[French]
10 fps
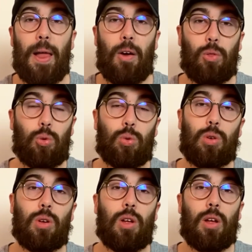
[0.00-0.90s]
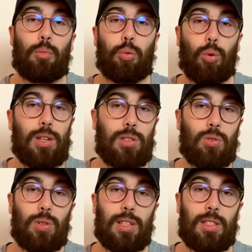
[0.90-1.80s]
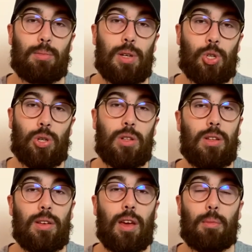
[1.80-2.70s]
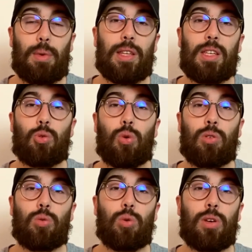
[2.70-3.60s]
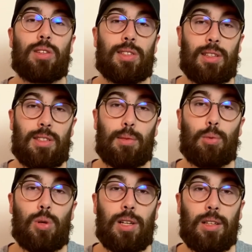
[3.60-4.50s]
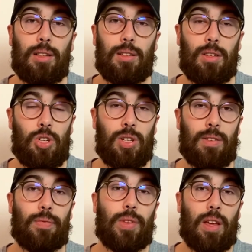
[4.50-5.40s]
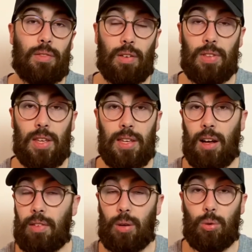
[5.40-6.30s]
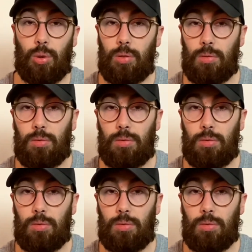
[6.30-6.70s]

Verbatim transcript: Donc, pour l'instant, la cible est jeune, mais dis-toi que cette cible-là, déjà, elle va vieillir avec le temps.